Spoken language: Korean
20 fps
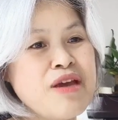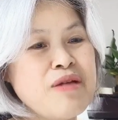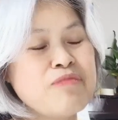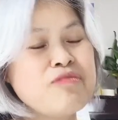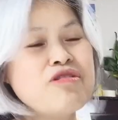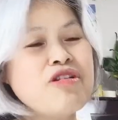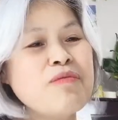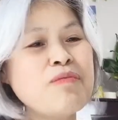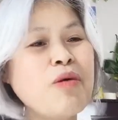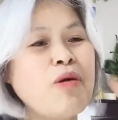
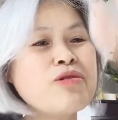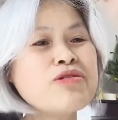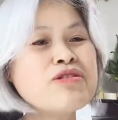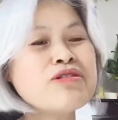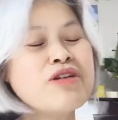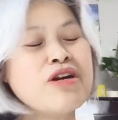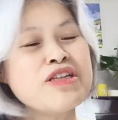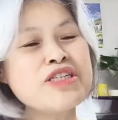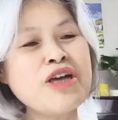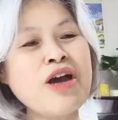물론
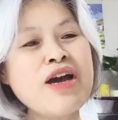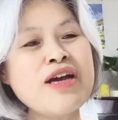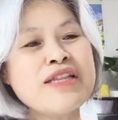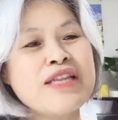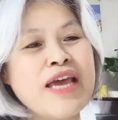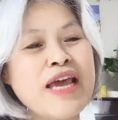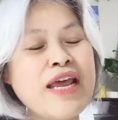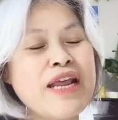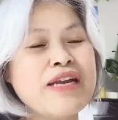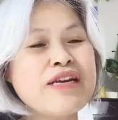모든 걸
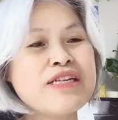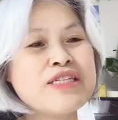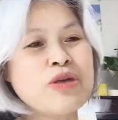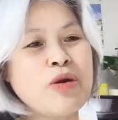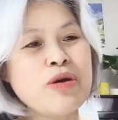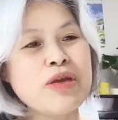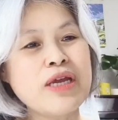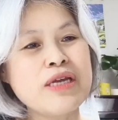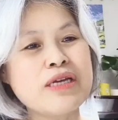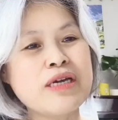청와대를
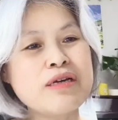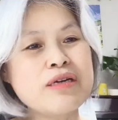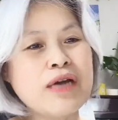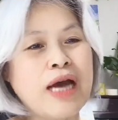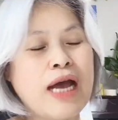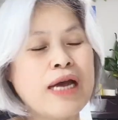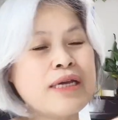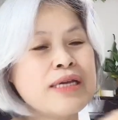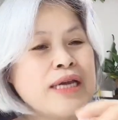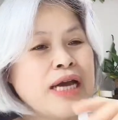저기 그
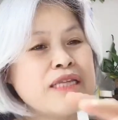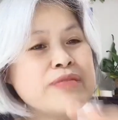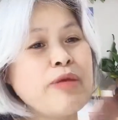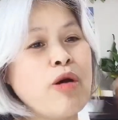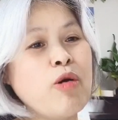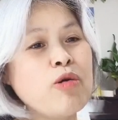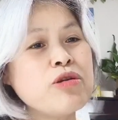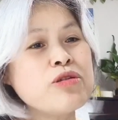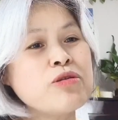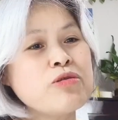가긴
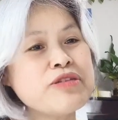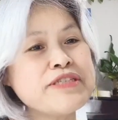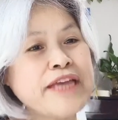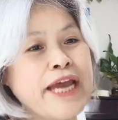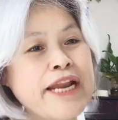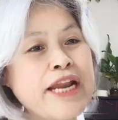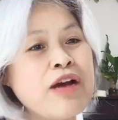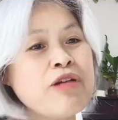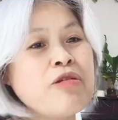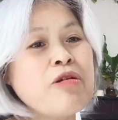가지만 어느 정도
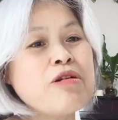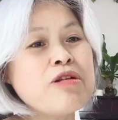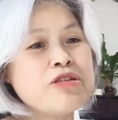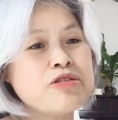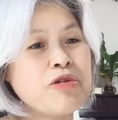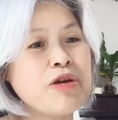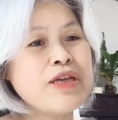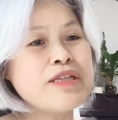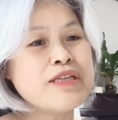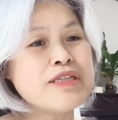재단권은
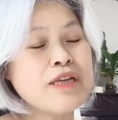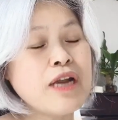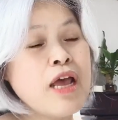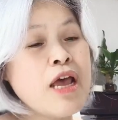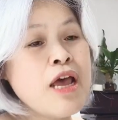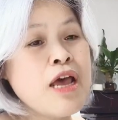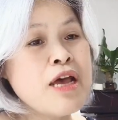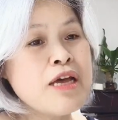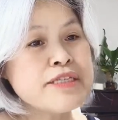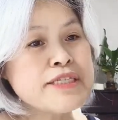줘야 되잖아.
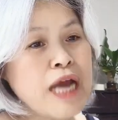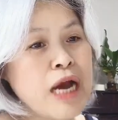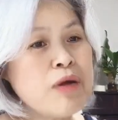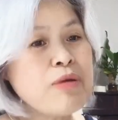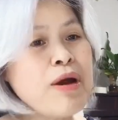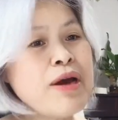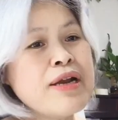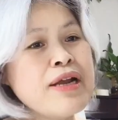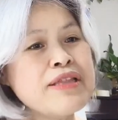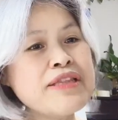
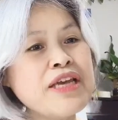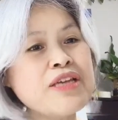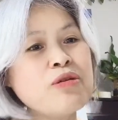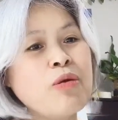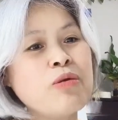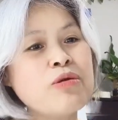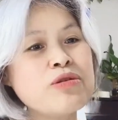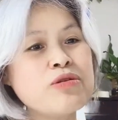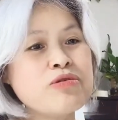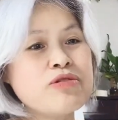
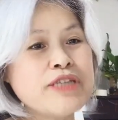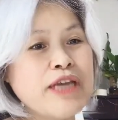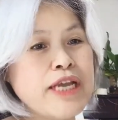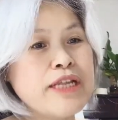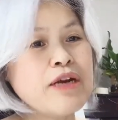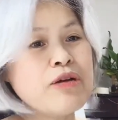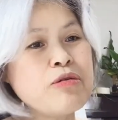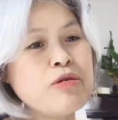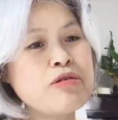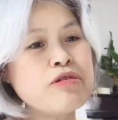장관한테도 어느 정도
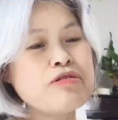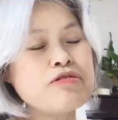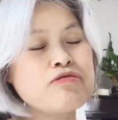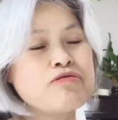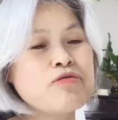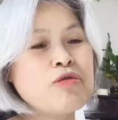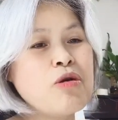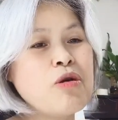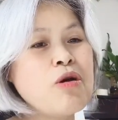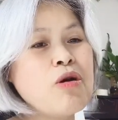재단권은
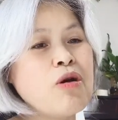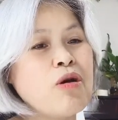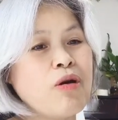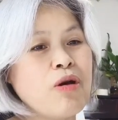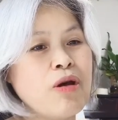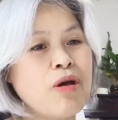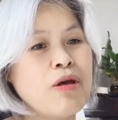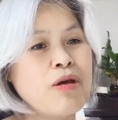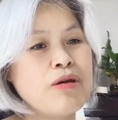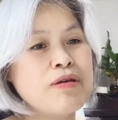주고
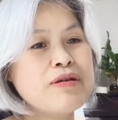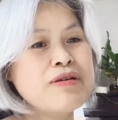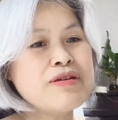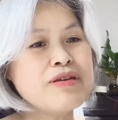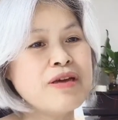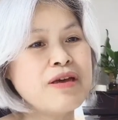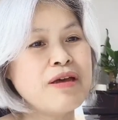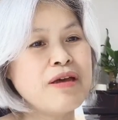응?